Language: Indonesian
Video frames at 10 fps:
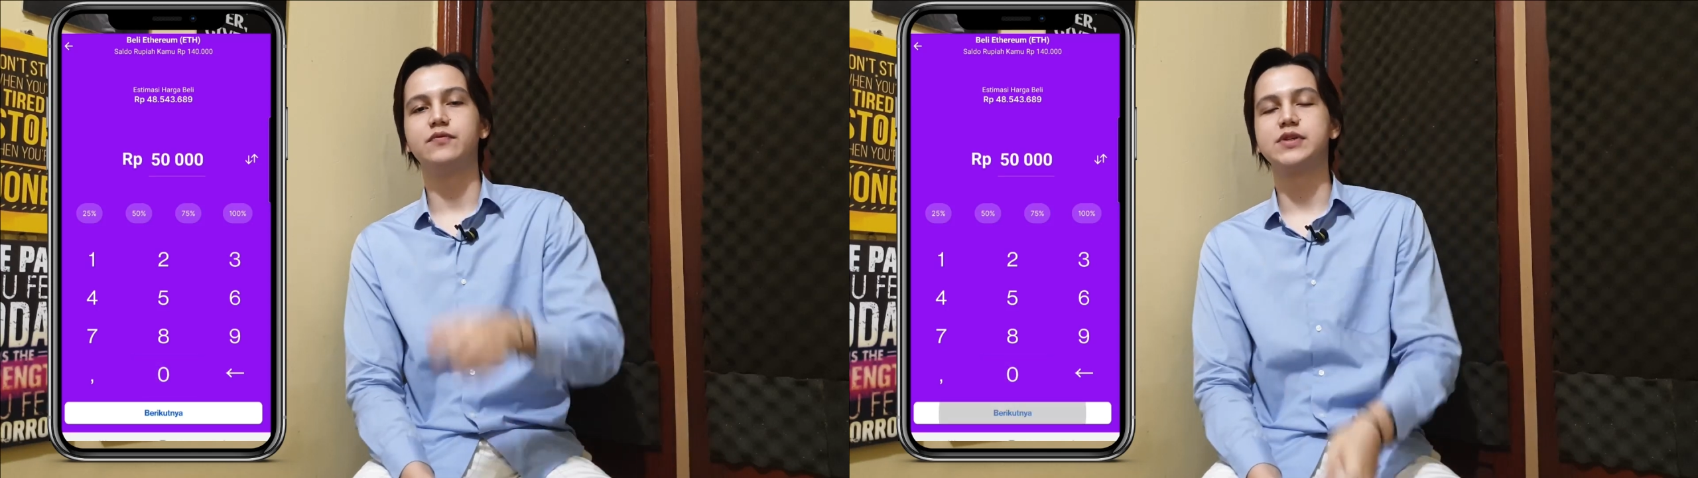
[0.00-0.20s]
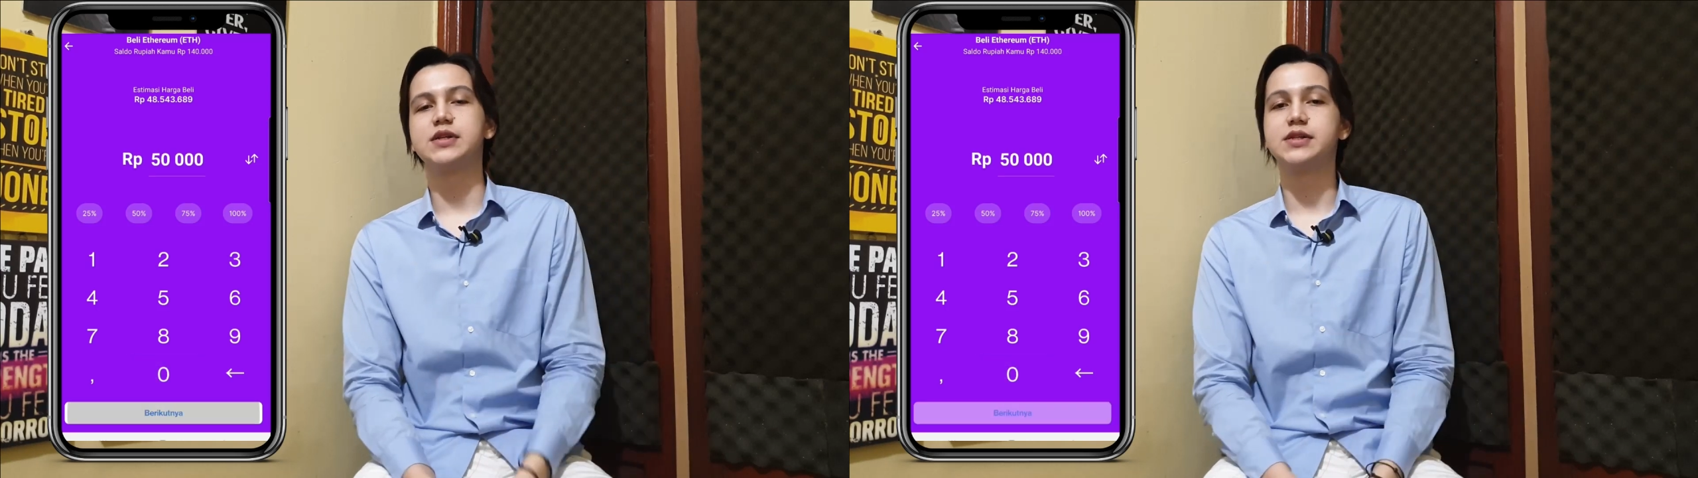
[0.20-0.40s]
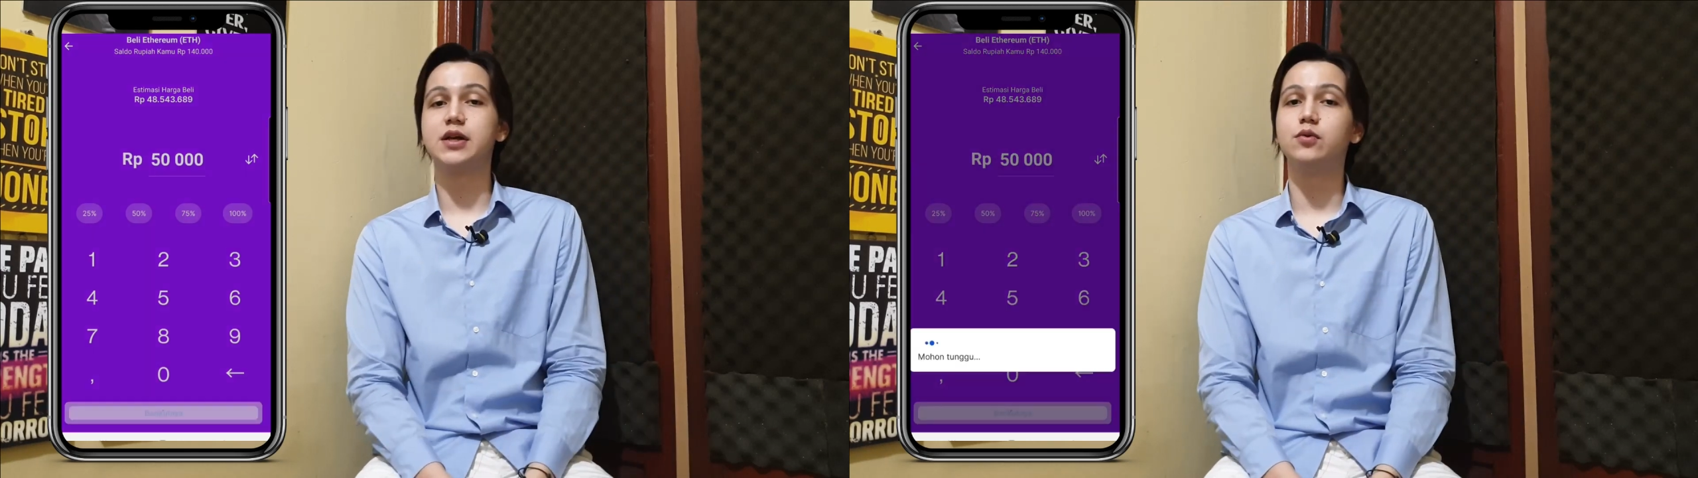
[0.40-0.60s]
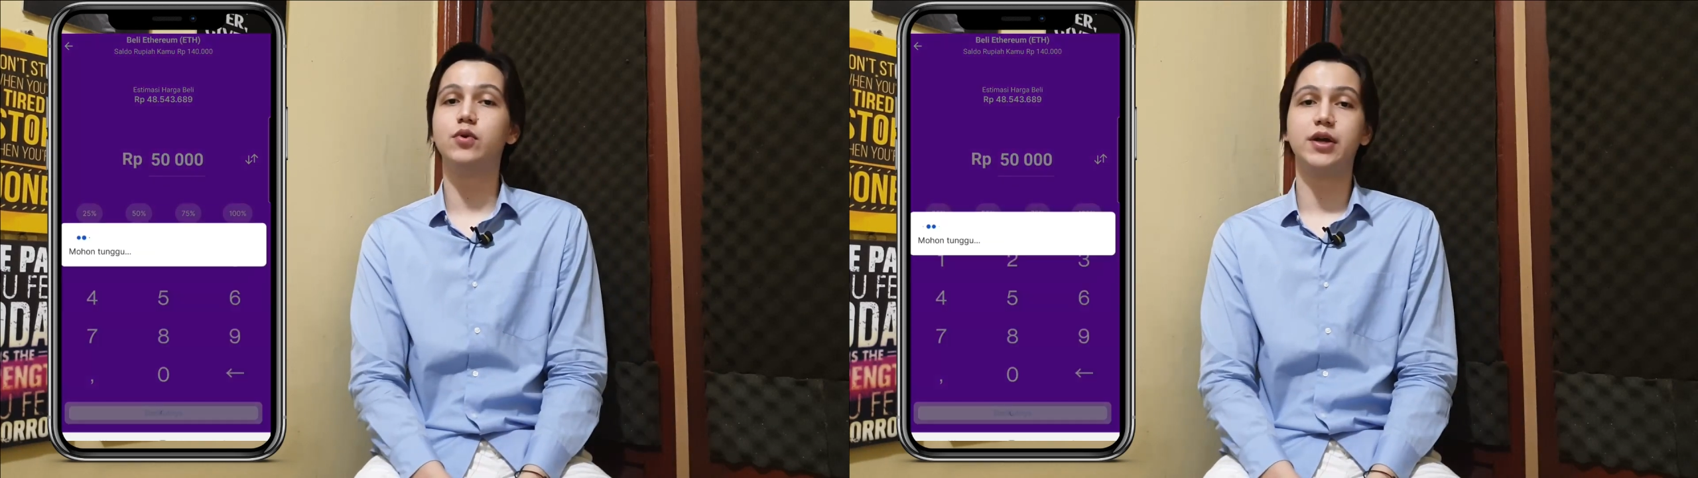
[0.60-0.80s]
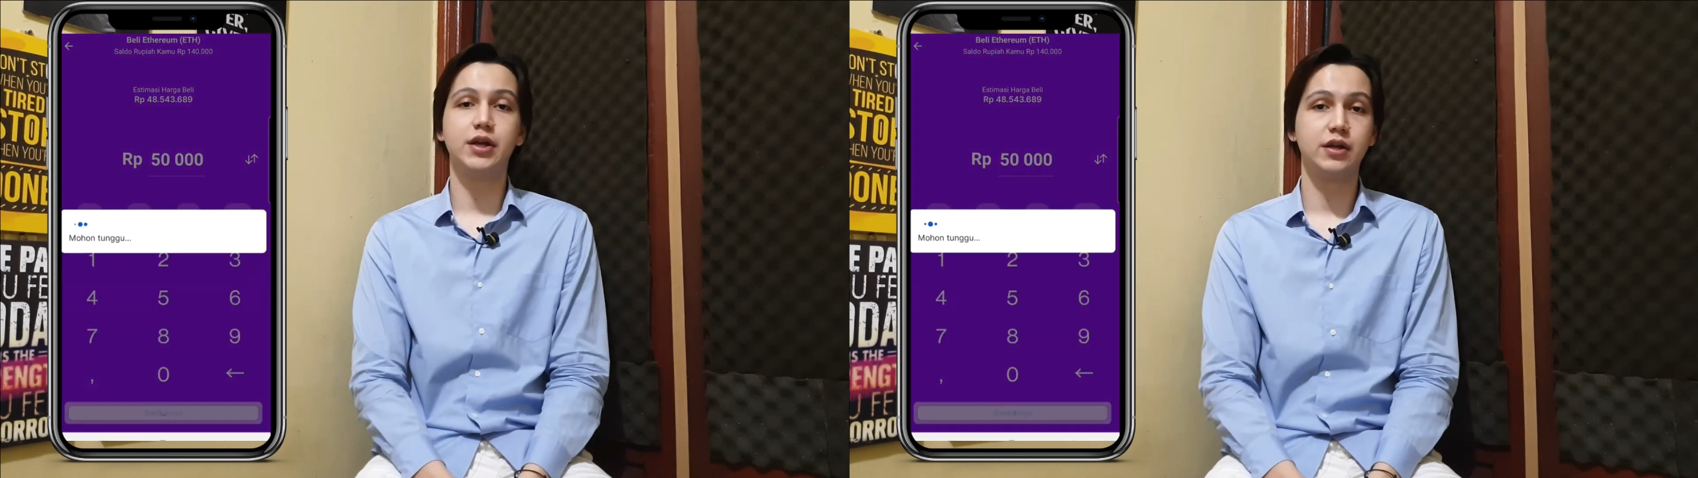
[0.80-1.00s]
investasi yang
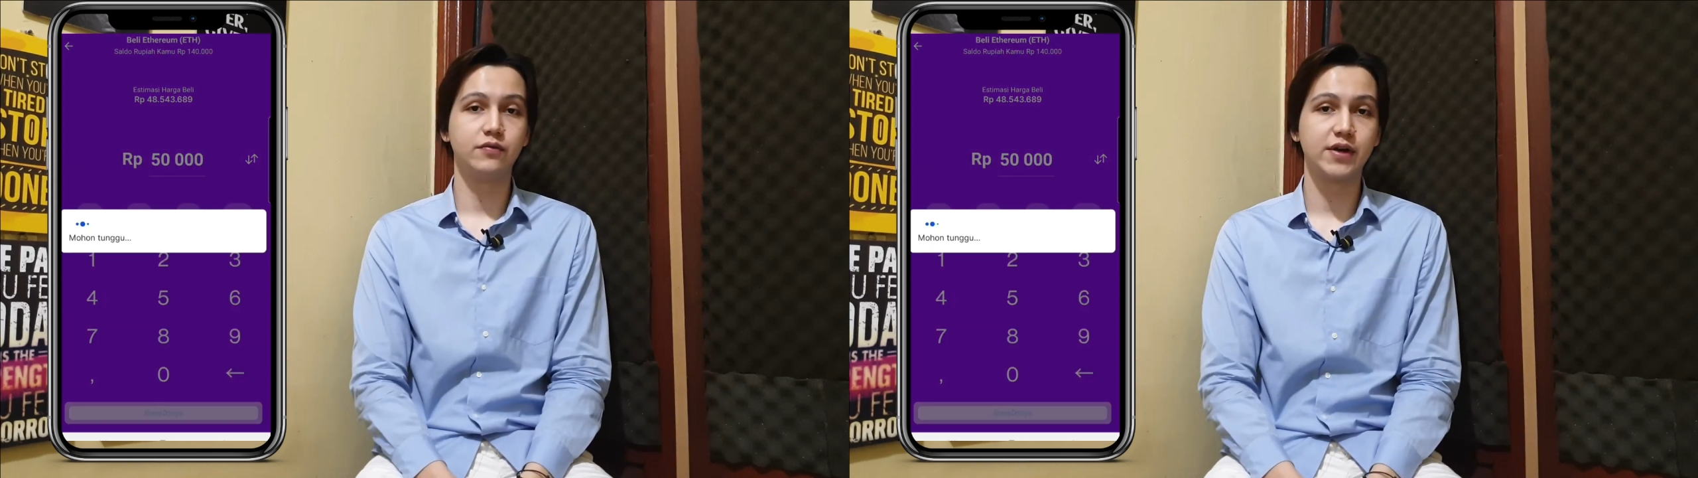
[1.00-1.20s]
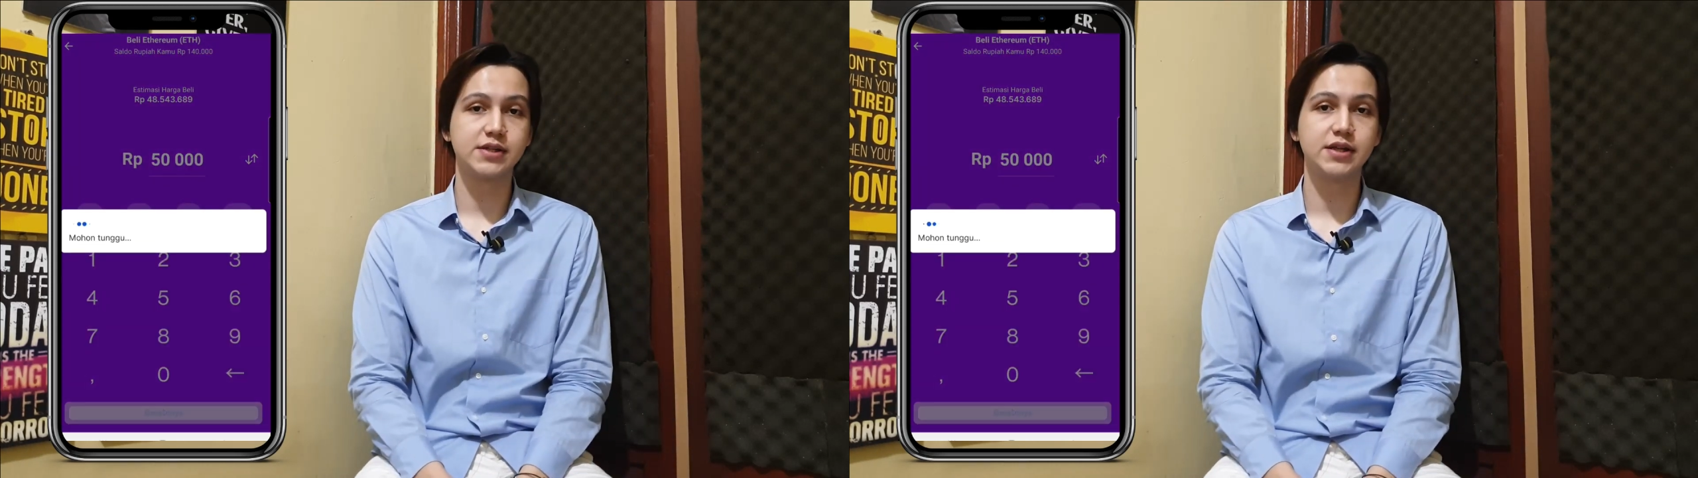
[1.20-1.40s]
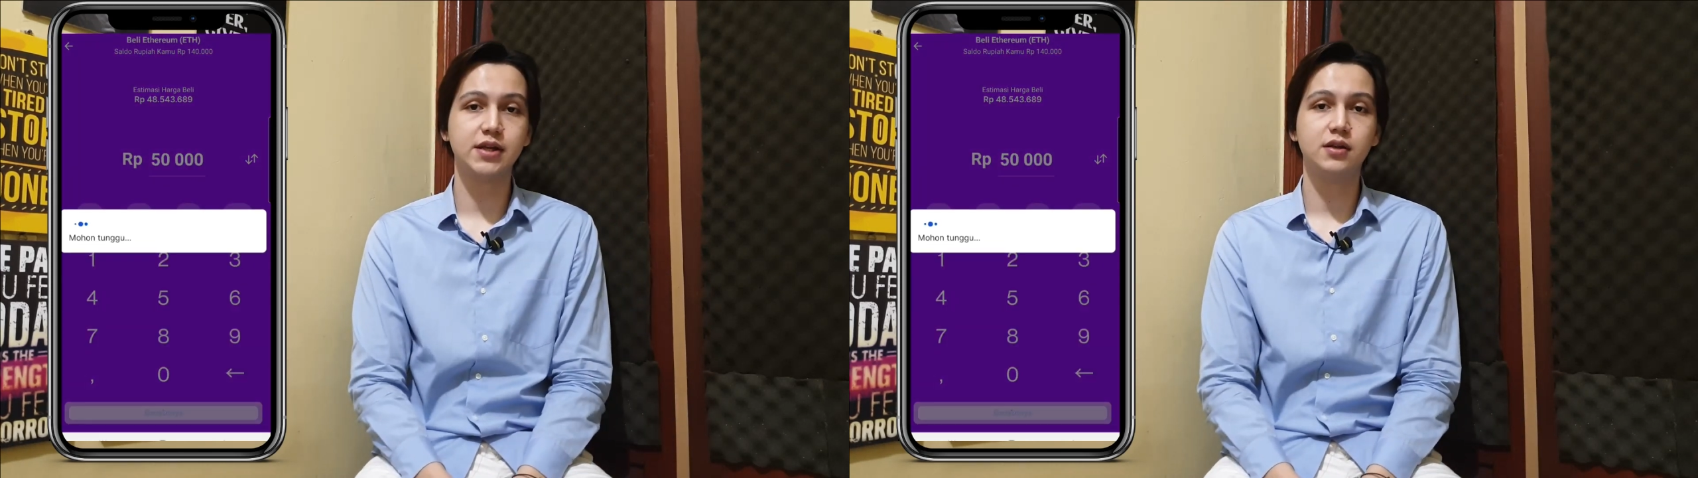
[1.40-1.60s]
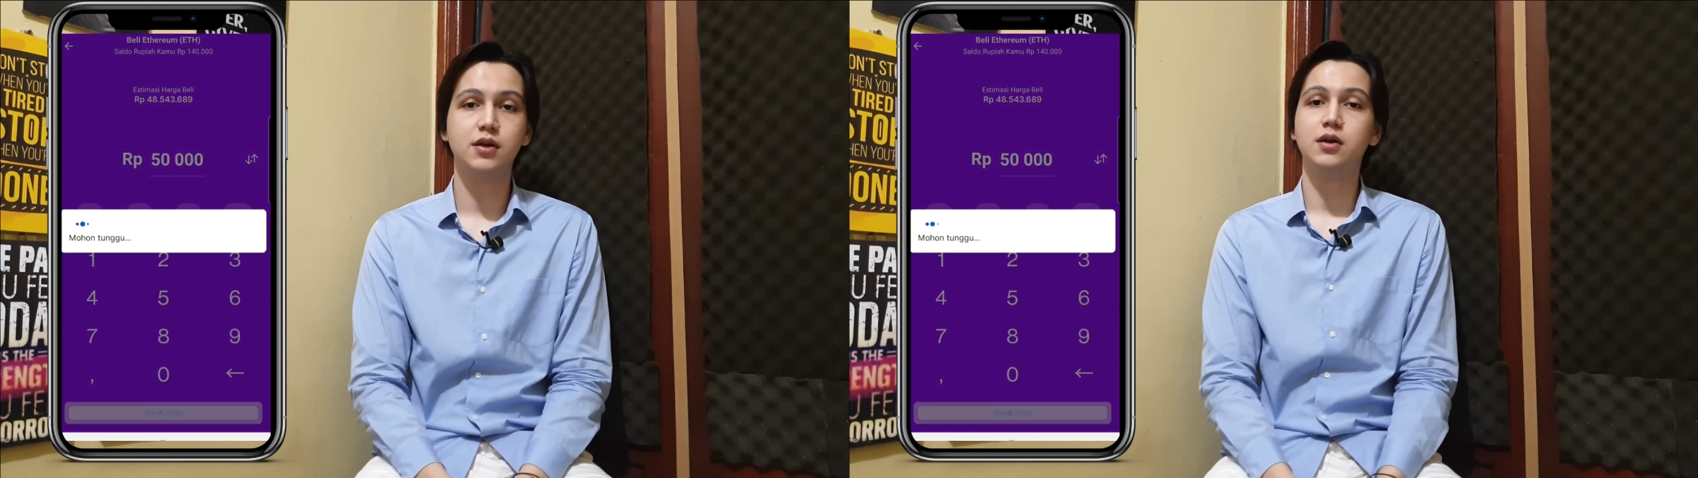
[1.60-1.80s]
gue ingin investin.